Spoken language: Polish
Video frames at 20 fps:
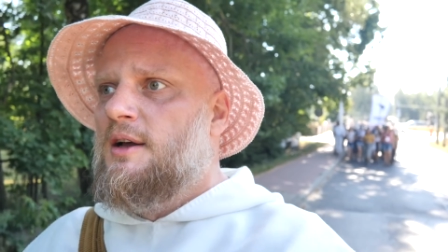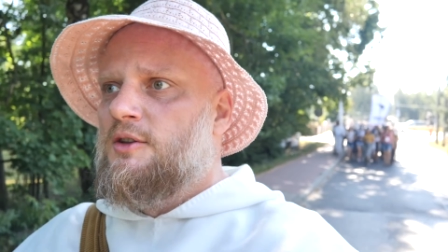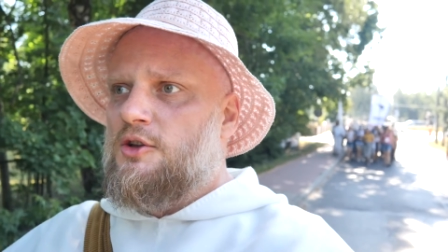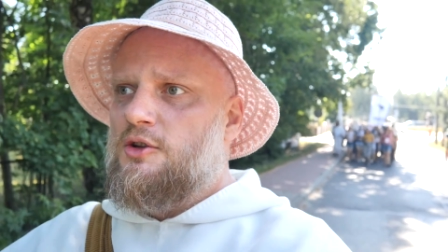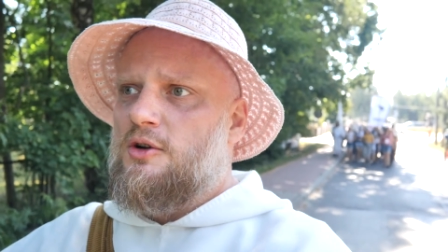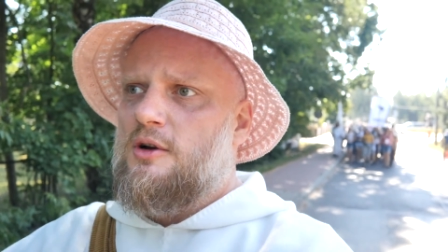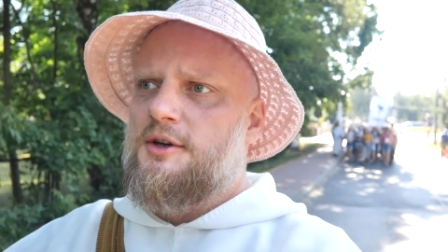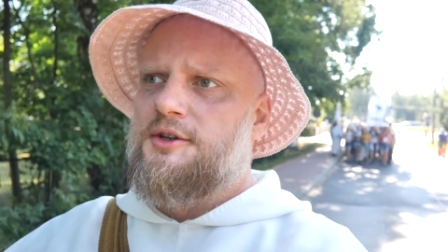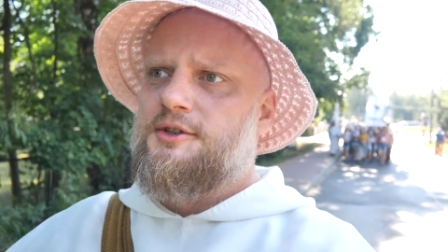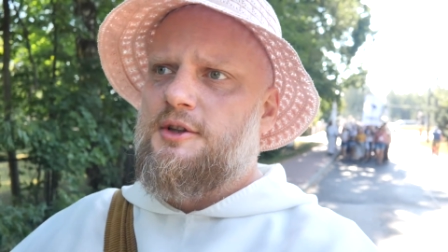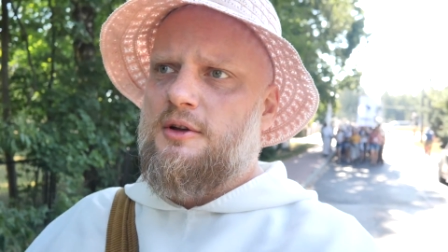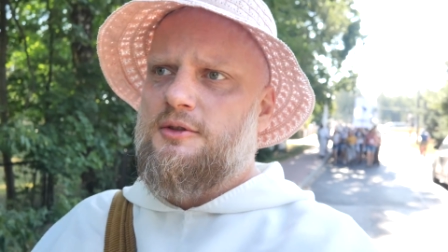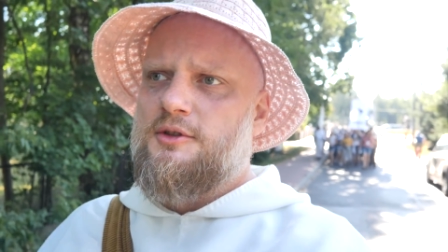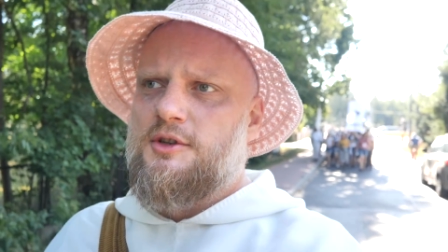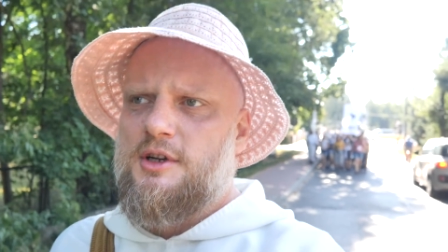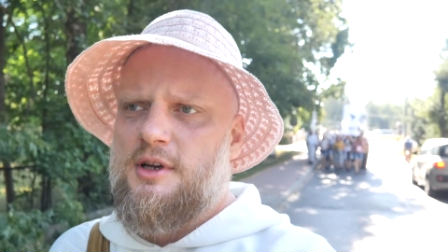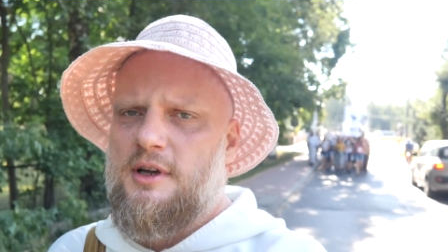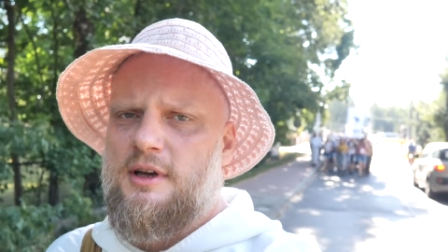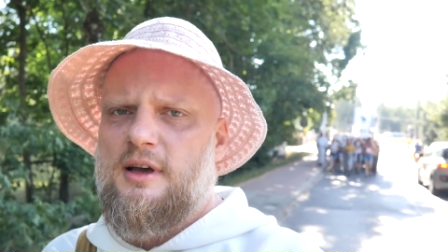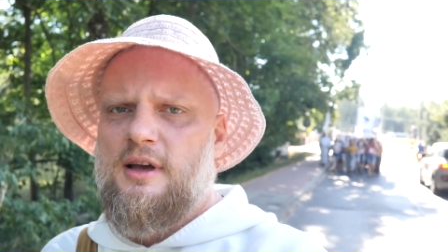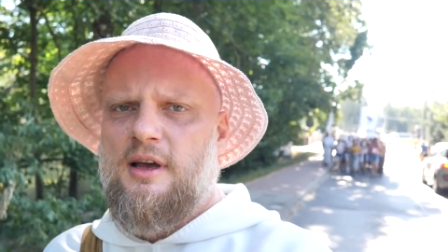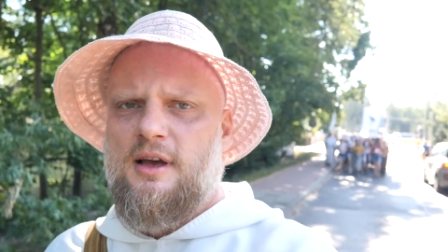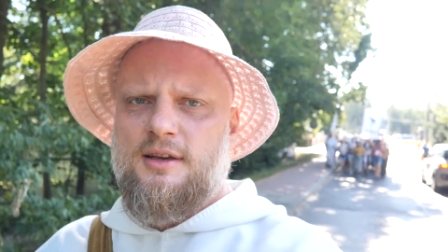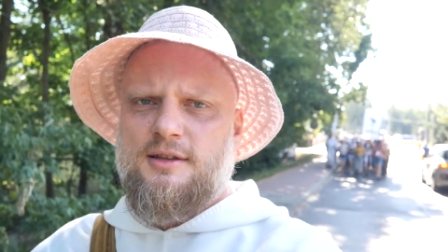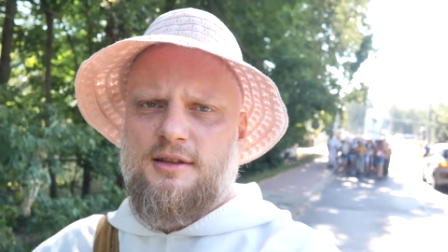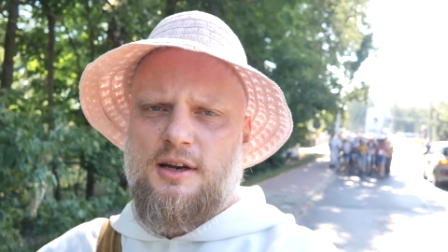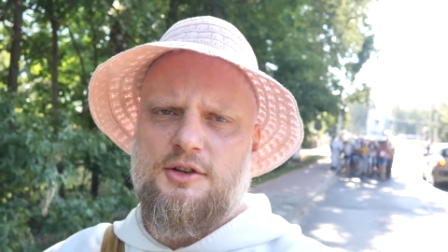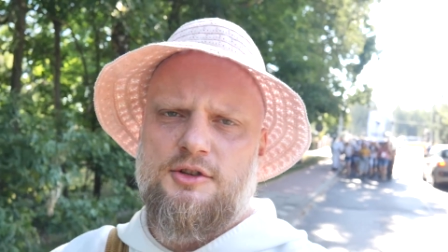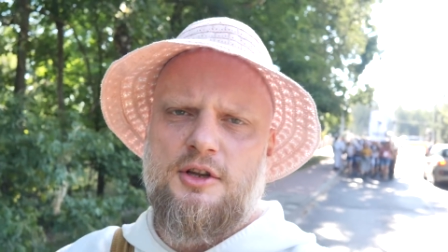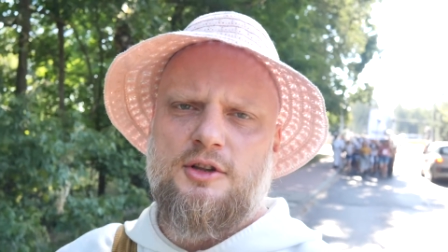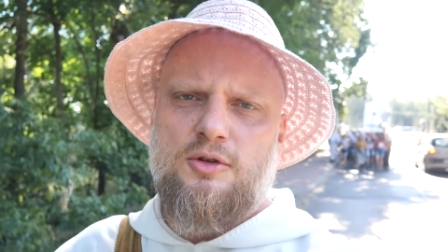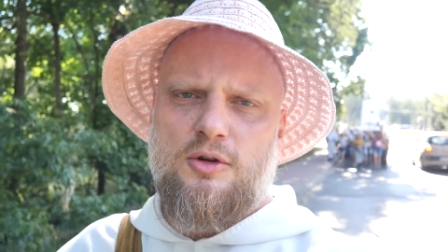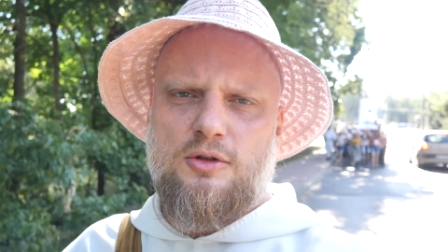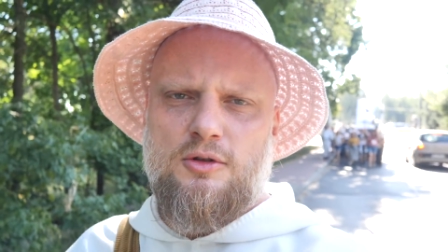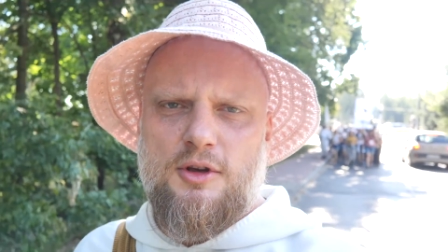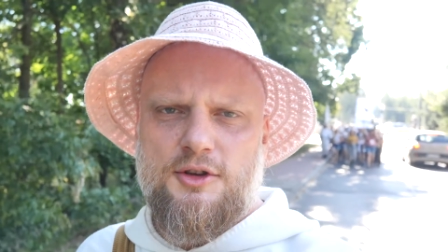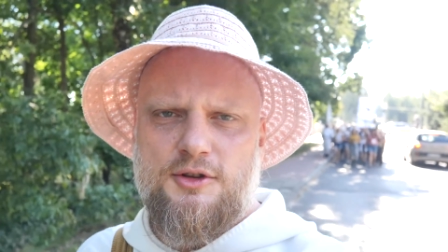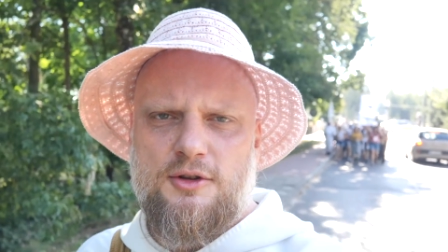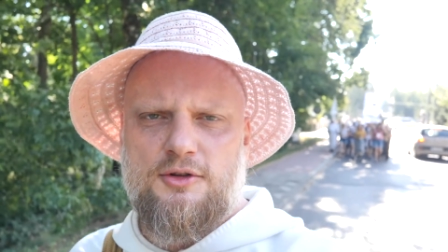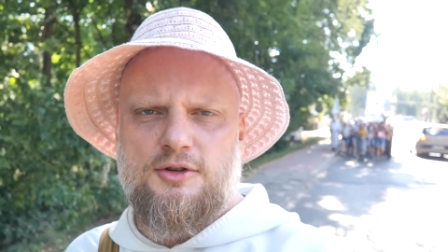To trochę stąd, że strasznie
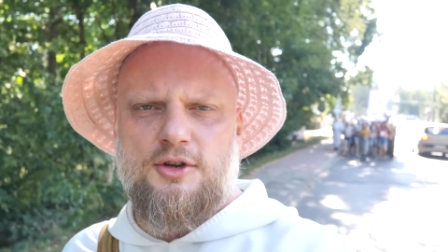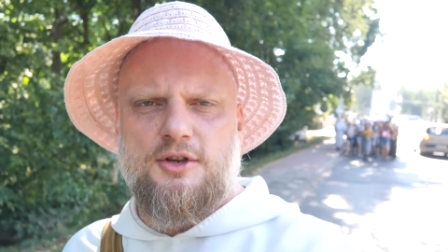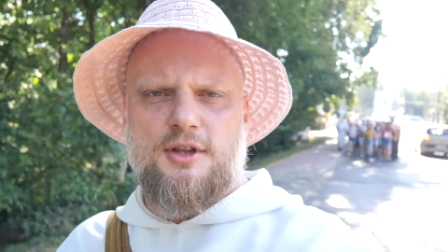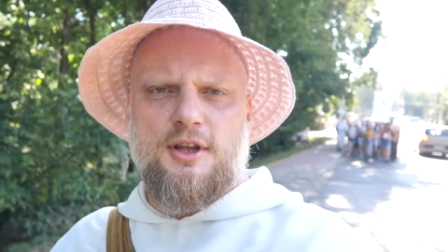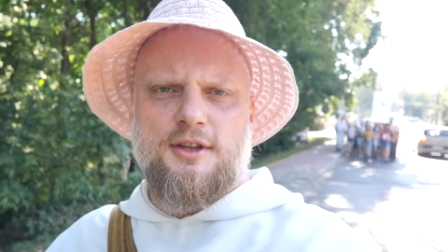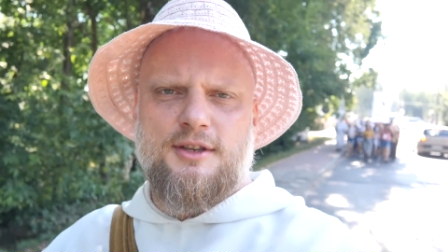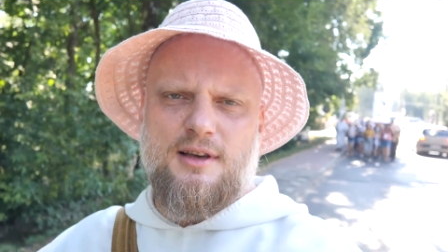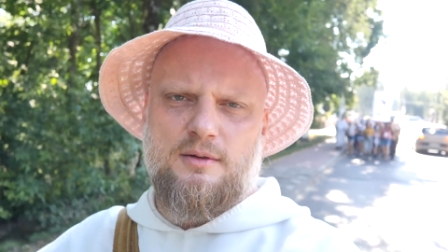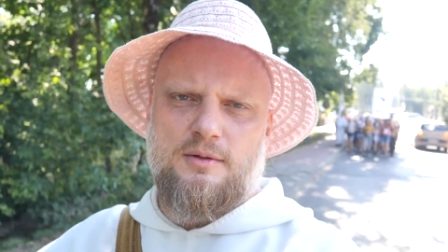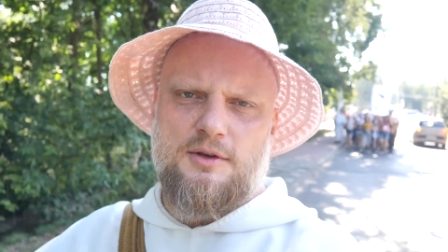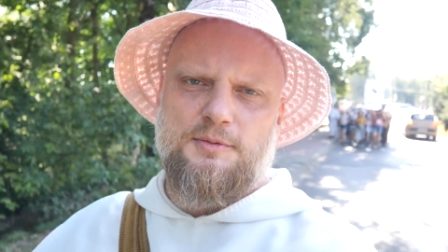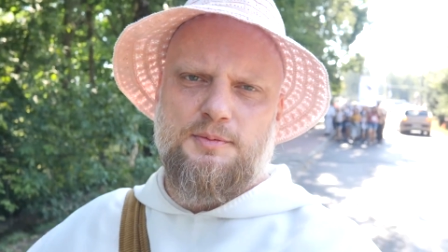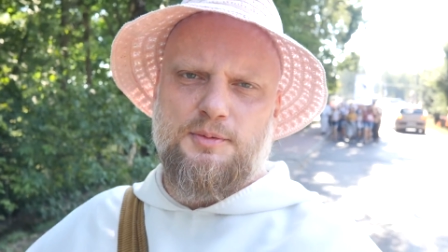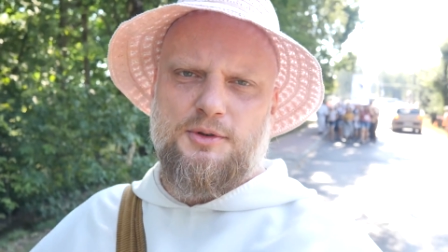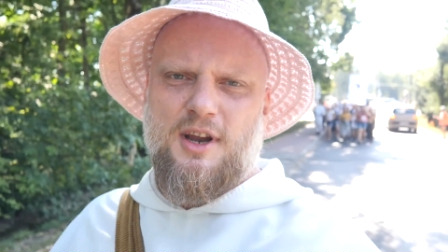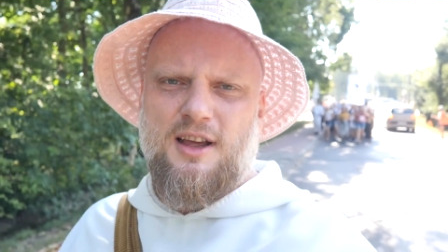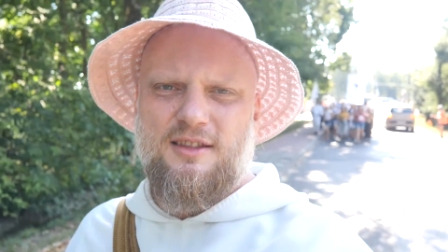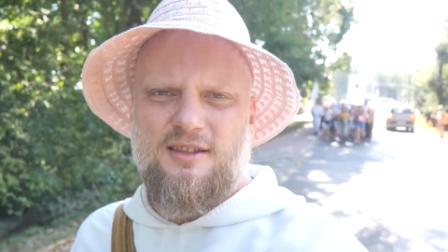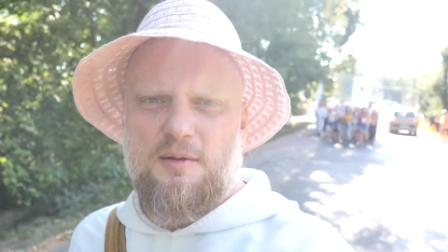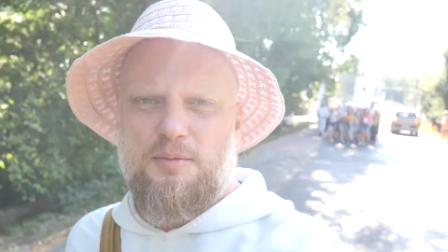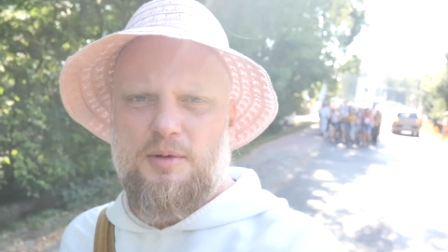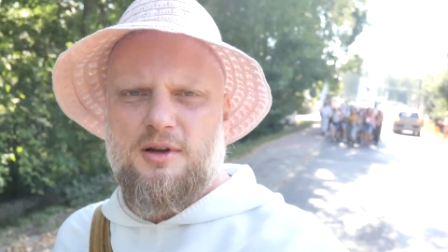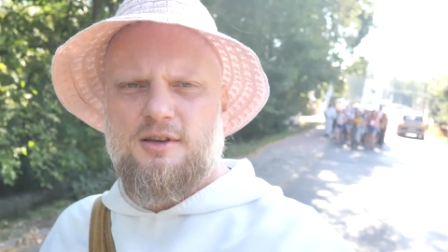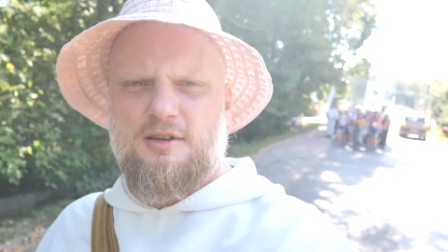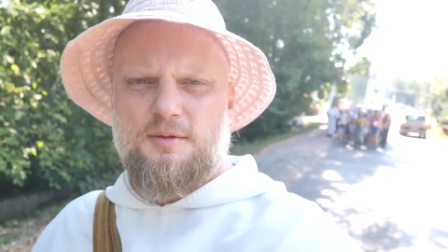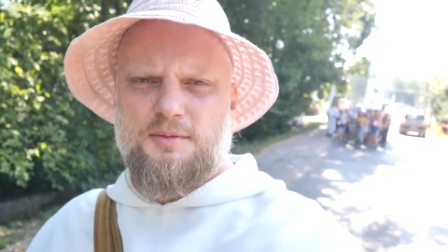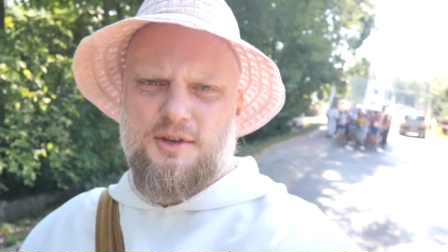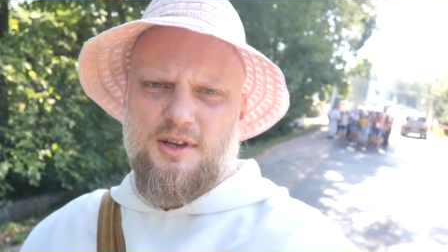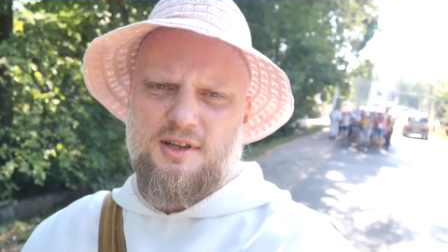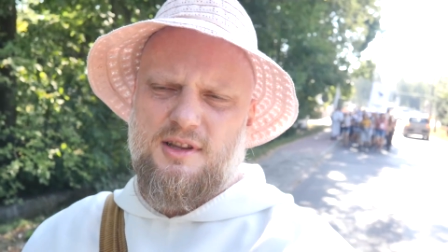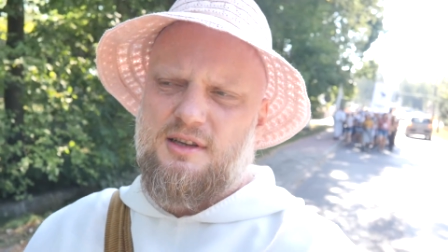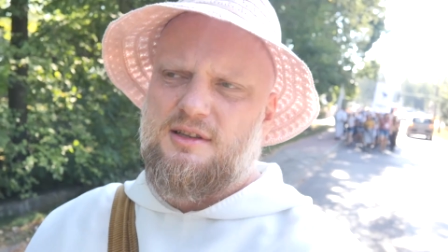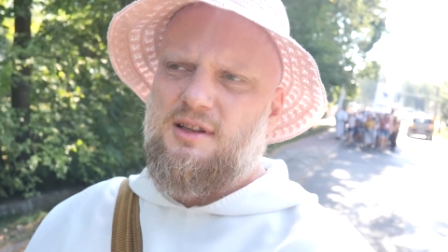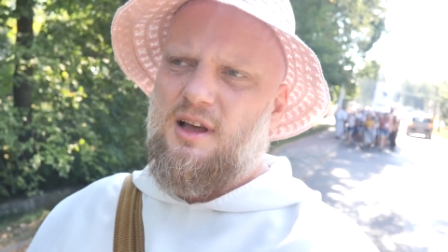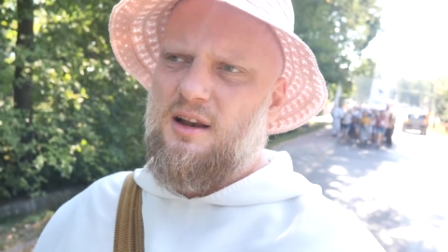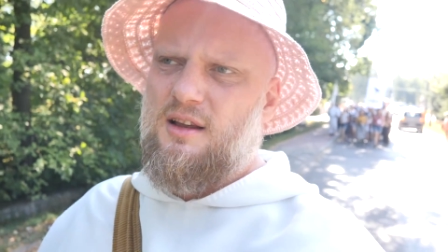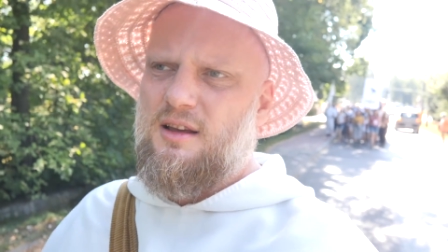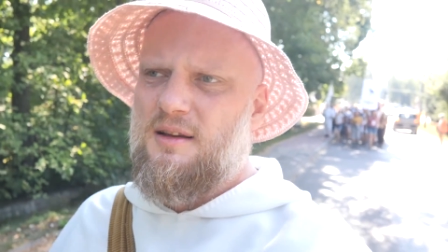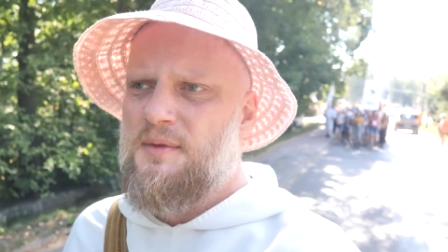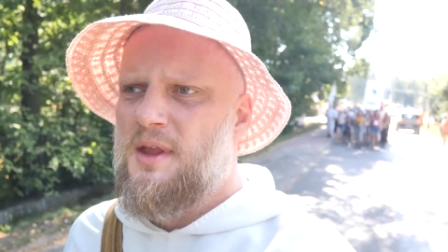trudno jest nosić ten cały sprzęt na pielgrzymce i tak
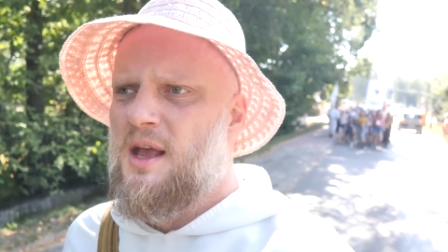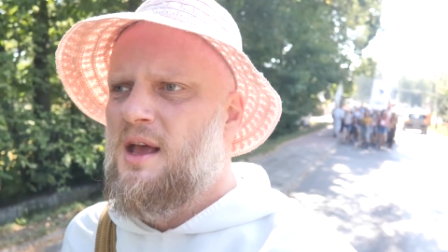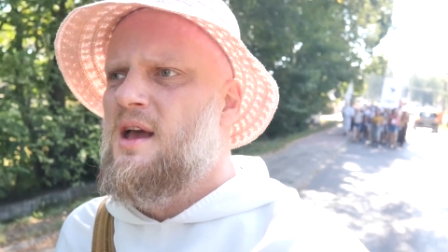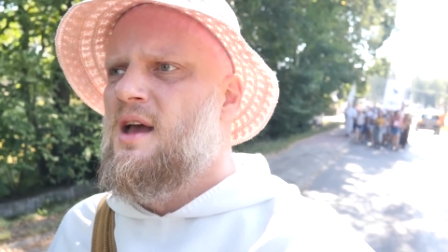dalej,